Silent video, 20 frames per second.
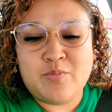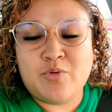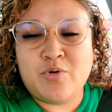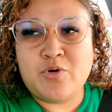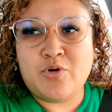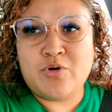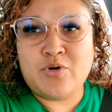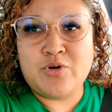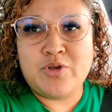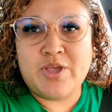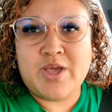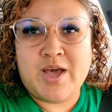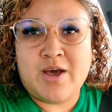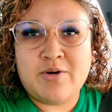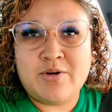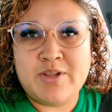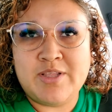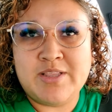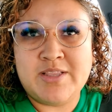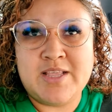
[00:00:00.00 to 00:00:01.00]
Voy
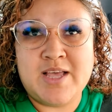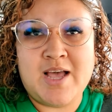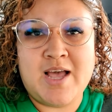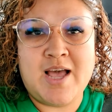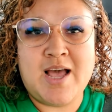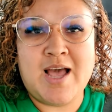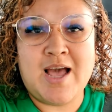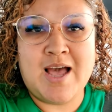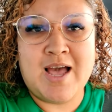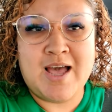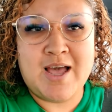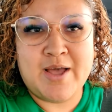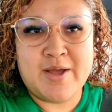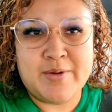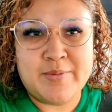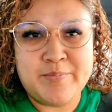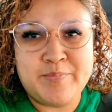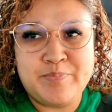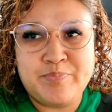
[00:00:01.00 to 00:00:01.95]
ahorita a...